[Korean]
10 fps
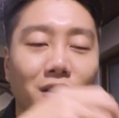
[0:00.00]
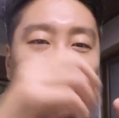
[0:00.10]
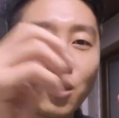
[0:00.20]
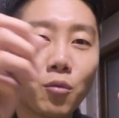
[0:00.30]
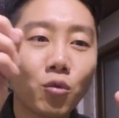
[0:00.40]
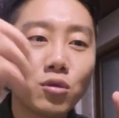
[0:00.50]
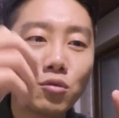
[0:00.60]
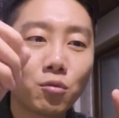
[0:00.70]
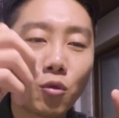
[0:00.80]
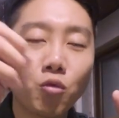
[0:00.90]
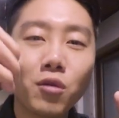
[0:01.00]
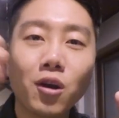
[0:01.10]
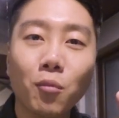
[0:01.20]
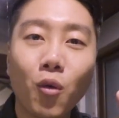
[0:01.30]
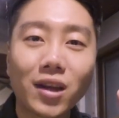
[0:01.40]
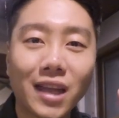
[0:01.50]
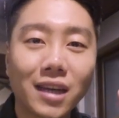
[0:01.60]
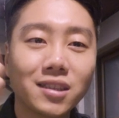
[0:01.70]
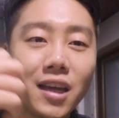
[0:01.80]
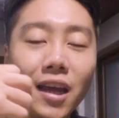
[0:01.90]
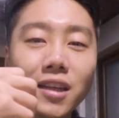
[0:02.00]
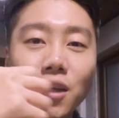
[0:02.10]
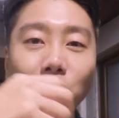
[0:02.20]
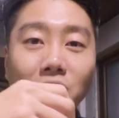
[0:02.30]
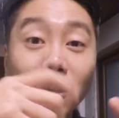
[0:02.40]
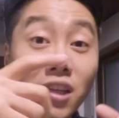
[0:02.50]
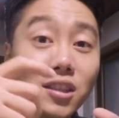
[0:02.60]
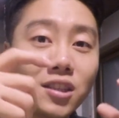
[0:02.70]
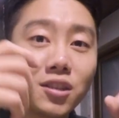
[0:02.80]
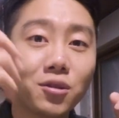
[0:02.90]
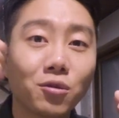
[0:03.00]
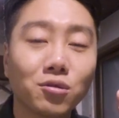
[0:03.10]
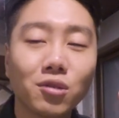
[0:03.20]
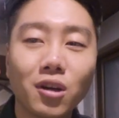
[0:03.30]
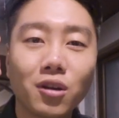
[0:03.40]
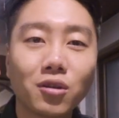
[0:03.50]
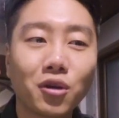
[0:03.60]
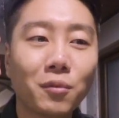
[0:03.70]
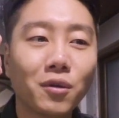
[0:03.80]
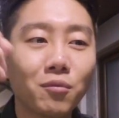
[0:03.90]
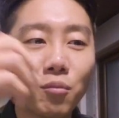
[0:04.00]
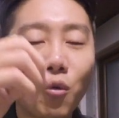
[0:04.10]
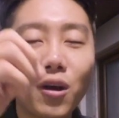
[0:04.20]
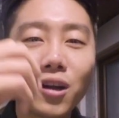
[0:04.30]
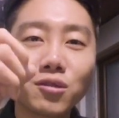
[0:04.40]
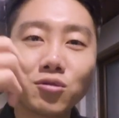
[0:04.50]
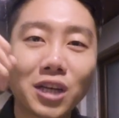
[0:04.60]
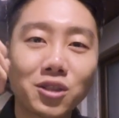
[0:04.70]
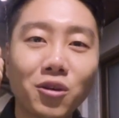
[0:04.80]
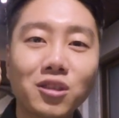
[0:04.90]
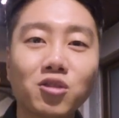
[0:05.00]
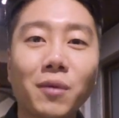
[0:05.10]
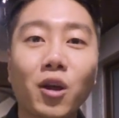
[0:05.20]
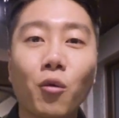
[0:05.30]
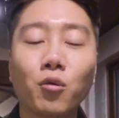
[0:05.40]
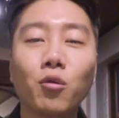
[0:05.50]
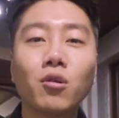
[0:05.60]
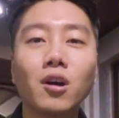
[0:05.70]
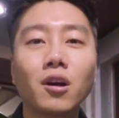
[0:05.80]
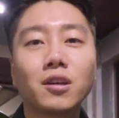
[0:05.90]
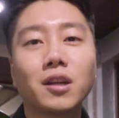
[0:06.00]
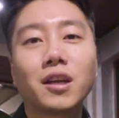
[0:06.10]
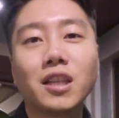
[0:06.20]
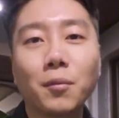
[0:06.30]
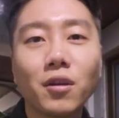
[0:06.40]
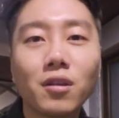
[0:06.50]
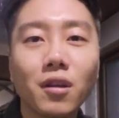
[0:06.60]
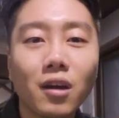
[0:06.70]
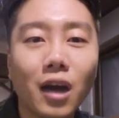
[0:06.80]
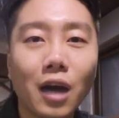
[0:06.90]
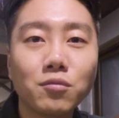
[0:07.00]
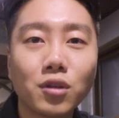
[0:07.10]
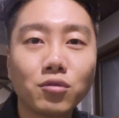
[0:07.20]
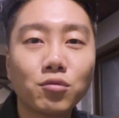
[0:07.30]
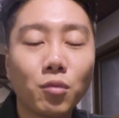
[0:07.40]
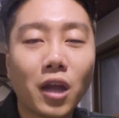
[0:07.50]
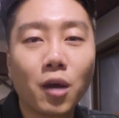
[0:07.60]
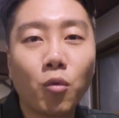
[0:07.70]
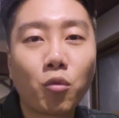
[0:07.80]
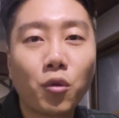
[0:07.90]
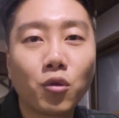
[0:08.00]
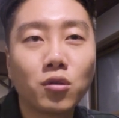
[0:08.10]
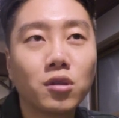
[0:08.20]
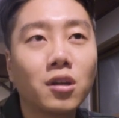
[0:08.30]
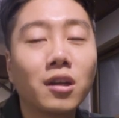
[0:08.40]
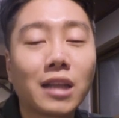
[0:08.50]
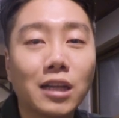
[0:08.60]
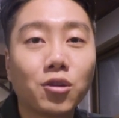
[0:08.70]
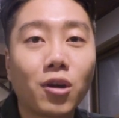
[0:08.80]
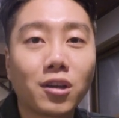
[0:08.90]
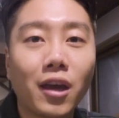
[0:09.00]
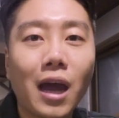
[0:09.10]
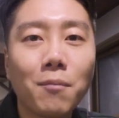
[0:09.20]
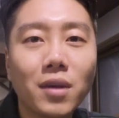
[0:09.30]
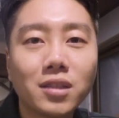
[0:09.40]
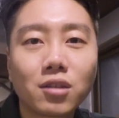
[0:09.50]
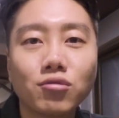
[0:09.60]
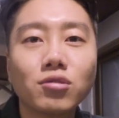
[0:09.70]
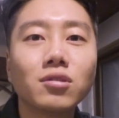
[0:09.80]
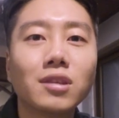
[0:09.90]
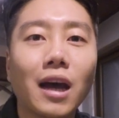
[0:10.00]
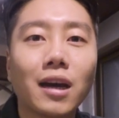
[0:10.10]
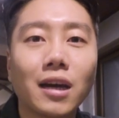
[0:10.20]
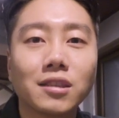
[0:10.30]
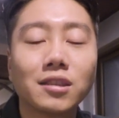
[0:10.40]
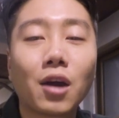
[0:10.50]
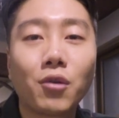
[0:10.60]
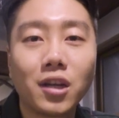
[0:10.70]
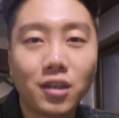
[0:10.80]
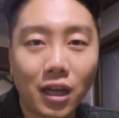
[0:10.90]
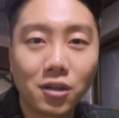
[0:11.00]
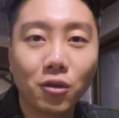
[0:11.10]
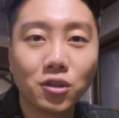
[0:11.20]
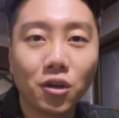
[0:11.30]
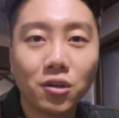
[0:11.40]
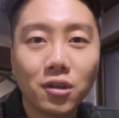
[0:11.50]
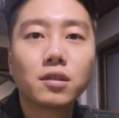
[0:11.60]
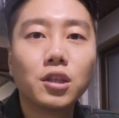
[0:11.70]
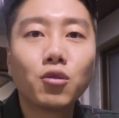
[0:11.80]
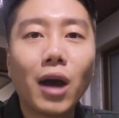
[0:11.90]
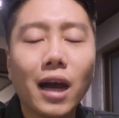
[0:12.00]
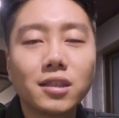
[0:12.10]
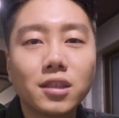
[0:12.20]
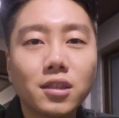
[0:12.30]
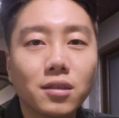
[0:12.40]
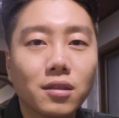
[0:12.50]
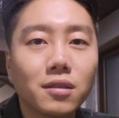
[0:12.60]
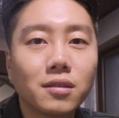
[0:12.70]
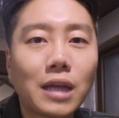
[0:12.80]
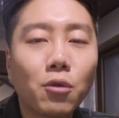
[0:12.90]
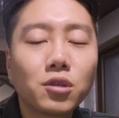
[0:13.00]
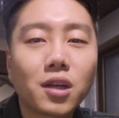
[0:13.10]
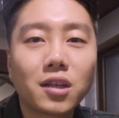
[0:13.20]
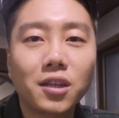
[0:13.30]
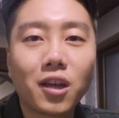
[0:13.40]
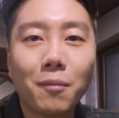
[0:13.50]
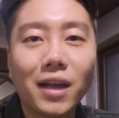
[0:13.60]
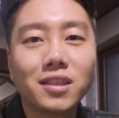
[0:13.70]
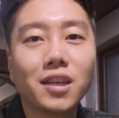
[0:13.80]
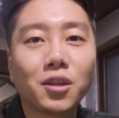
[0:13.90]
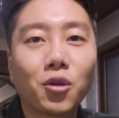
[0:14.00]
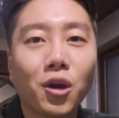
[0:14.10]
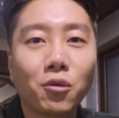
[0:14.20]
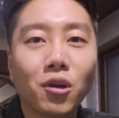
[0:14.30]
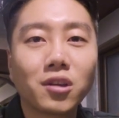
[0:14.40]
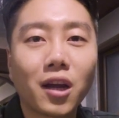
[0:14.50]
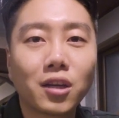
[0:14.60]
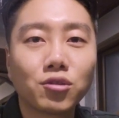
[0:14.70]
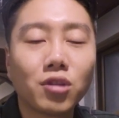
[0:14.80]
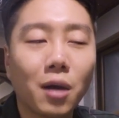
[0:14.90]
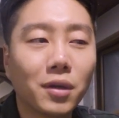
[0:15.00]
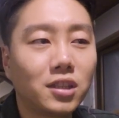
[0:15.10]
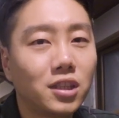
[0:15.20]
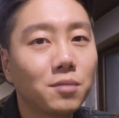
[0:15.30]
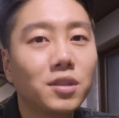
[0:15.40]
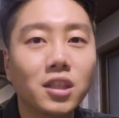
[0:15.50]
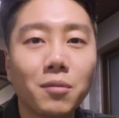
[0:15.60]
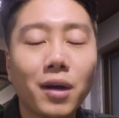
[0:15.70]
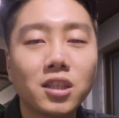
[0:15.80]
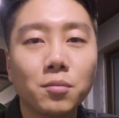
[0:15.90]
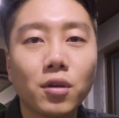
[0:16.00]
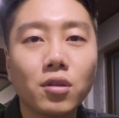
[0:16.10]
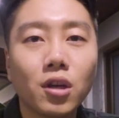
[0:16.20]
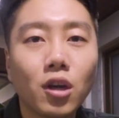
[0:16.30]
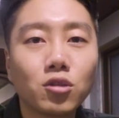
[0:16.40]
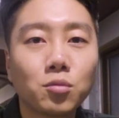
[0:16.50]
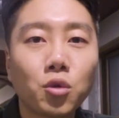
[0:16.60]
그 다음 오늘 공부한 건 뭔가 다르게 해야 될 거잖아요. 사진 찍는 것도. 그러면 뭔가라도 작성할 수밖에 없고, 그렇게 되면 아무래도 내가 목표를 달성하기에 한 발자국은 나아가는 상황이 되는 거죠. 그리고 아직은 사용자가 그렇게 많지 않더라고요. 그래가지고 아마 지금 진입하시면 좀